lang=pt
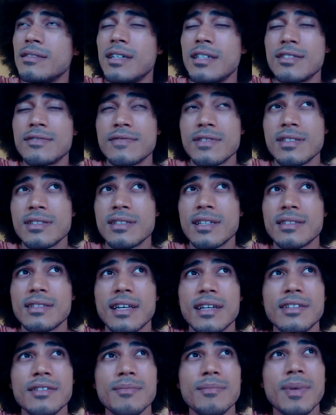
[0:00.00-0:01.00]
E às vezes
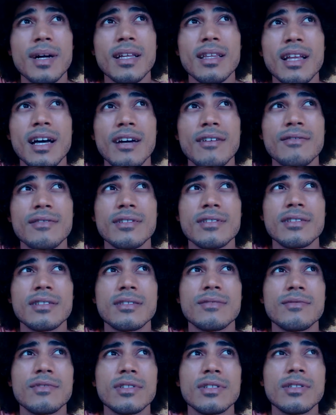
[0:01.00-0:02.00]
até de palavras
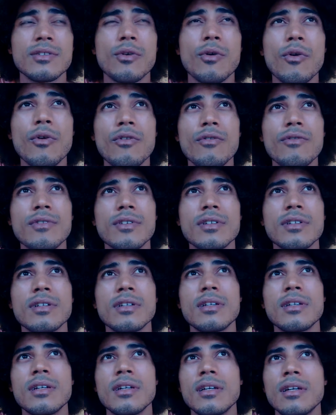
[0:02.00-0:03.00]
que você ouve
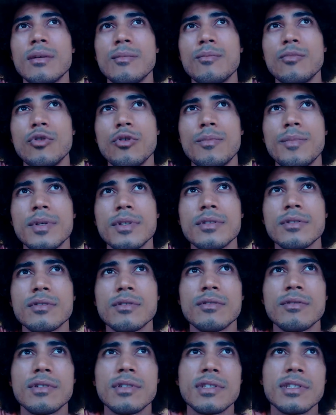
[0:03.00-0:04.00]
por
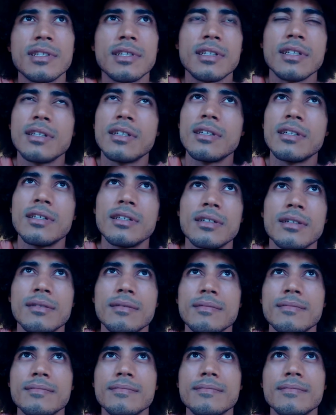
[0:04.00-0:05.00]
pessoas que
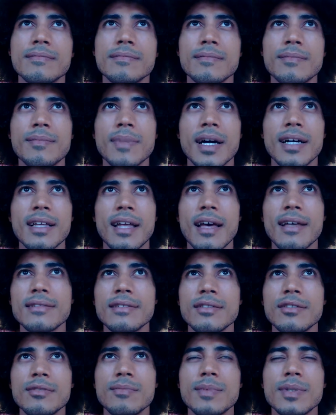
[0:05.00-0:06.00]

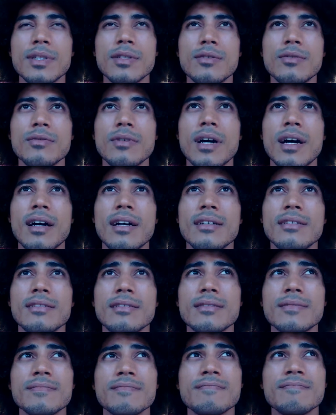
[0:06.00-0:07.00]
parecem espirituais.
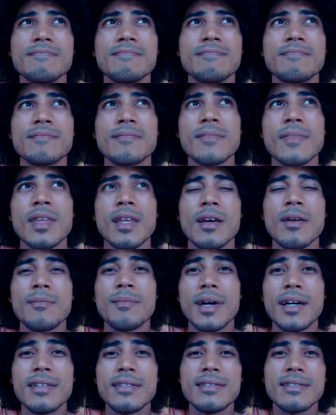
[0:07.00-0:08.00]

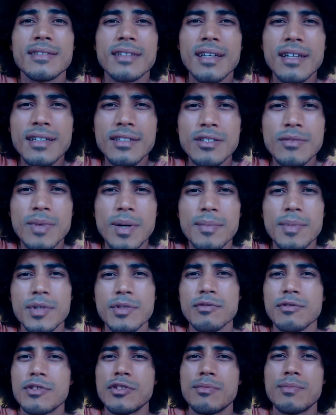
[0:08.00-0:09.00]
Mas seja uma
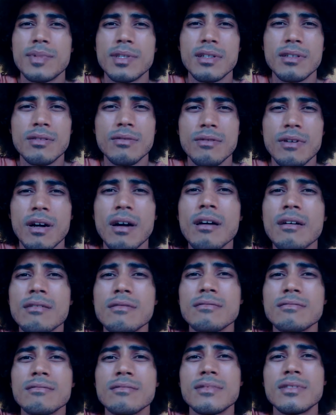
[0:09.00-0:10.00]
pessoa
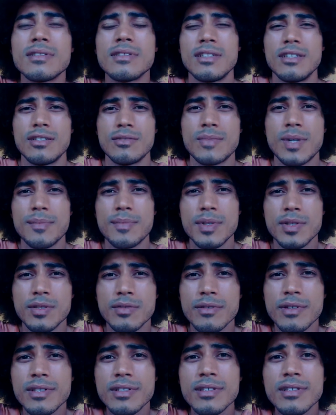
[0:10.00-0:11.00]
espiritual, seja uma
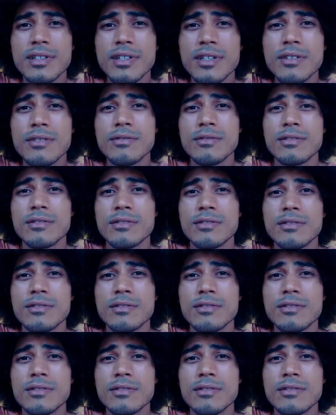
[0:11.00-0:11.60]
pessoa de Deus.